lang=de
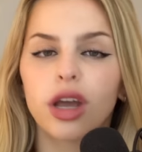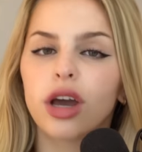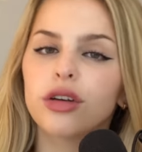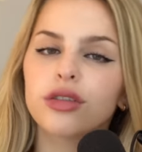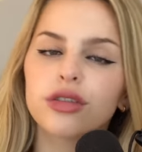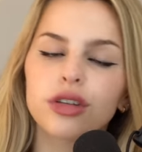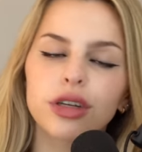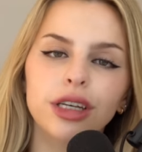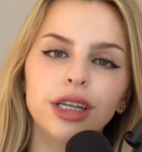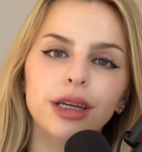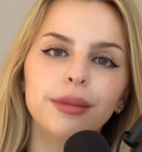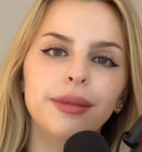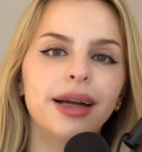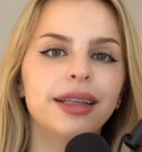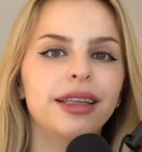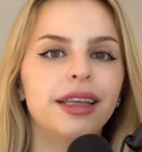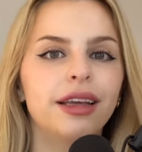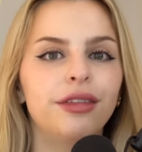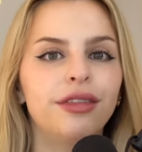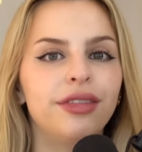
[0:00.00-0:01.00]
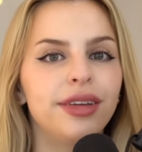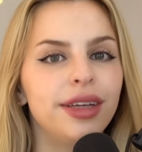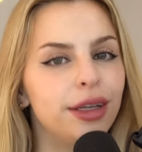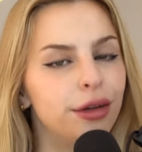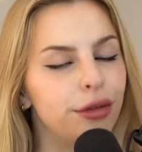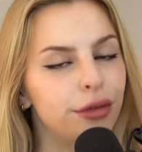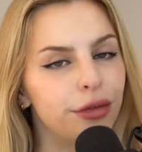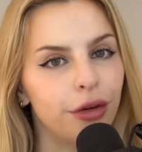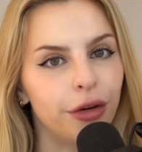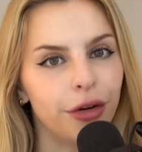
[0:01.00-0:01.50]
Außerdem hat er
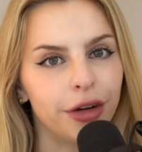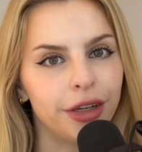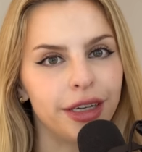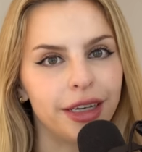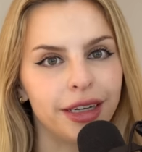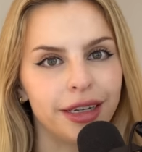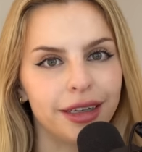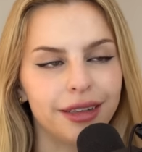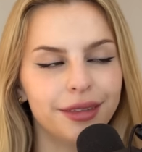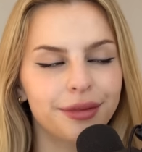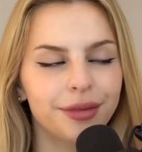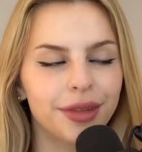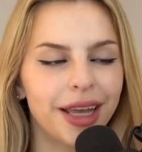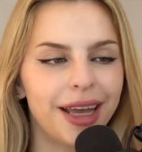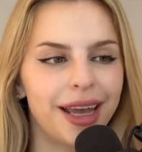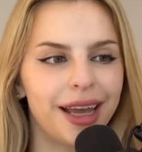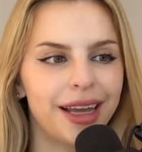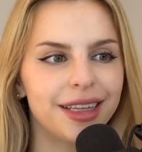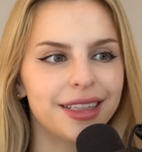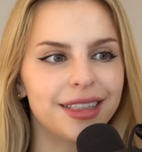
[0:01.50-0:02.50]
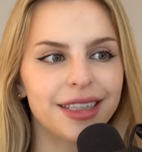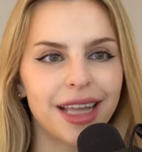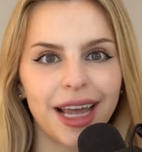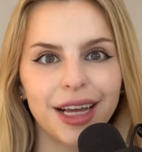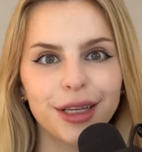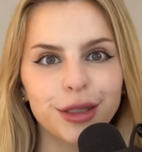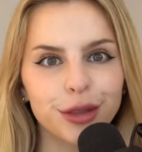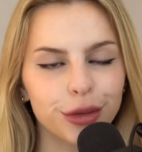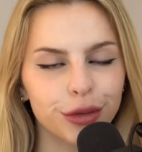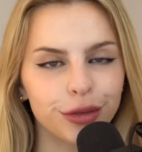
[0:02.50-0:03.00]
viele Freunde. Er ist
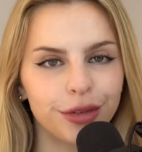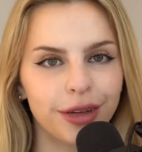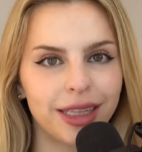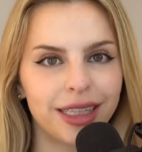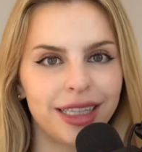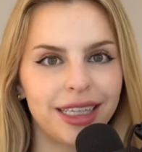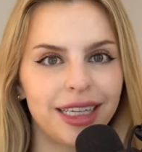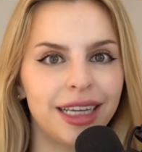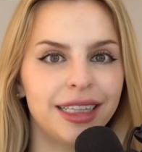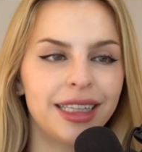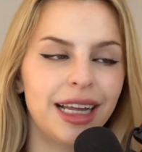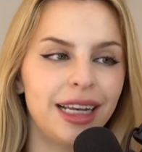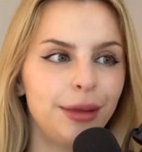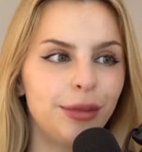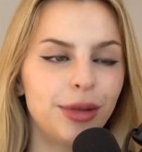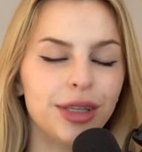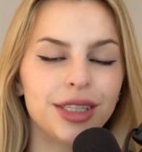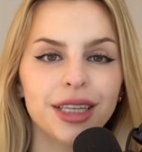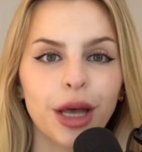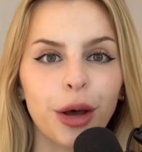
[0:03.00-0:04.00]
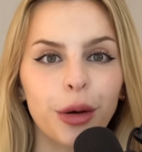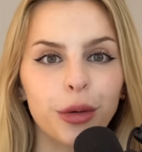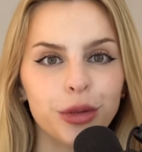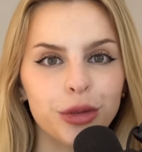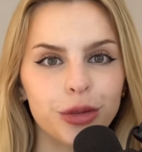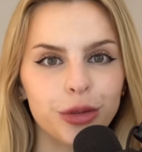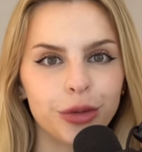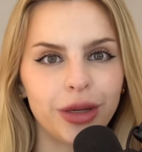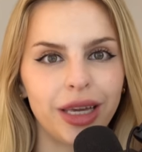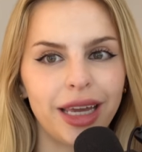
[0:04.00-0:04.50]
extrovertiert, er liebt es
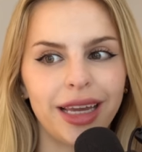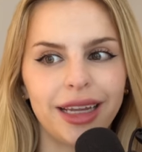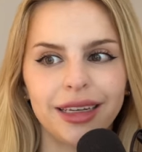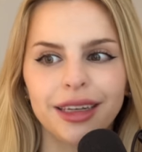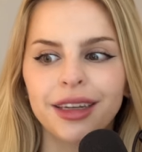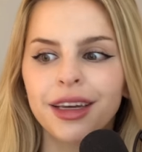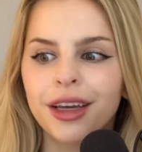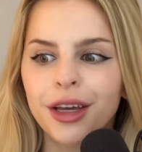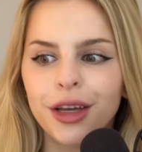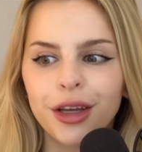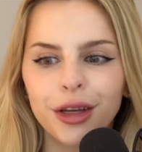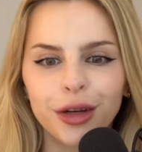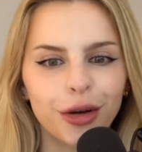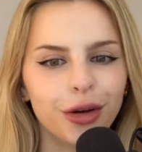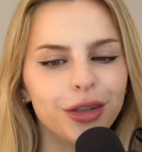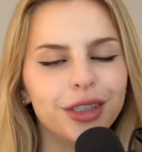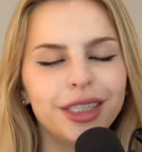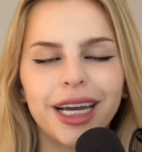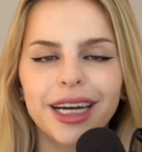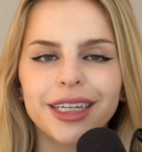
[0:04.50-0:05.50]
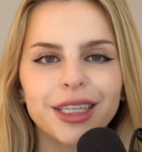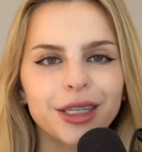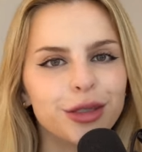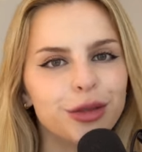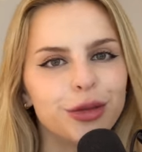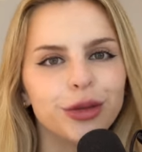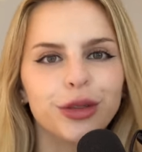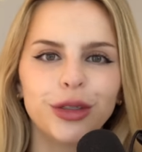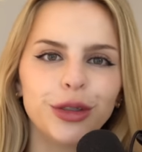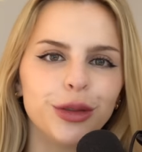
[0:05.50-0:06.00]
rauszugehen, Kontakte
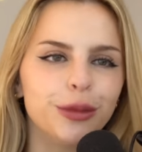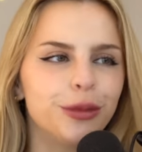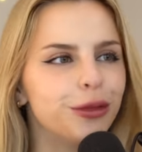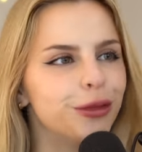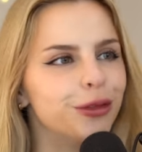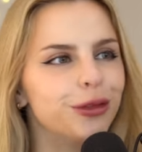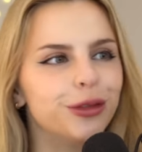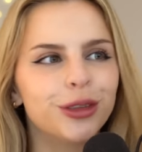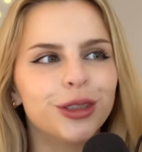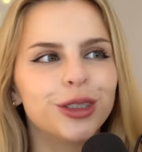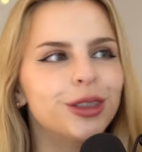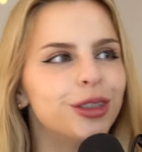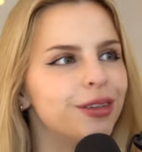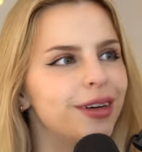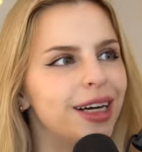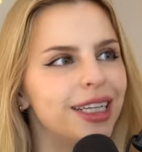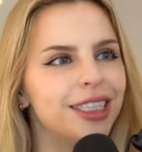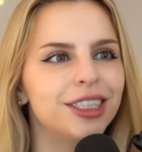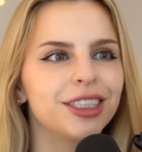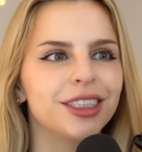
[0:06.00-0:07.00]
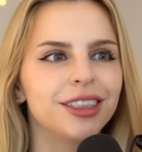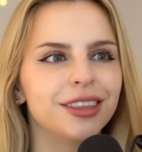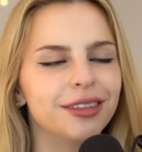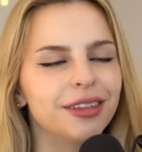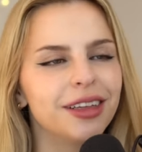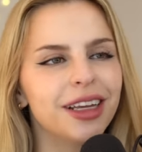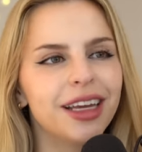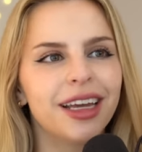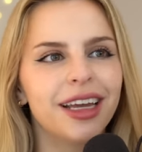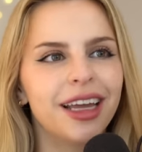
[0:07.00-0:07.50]
zu knüpfen, zu quatschen.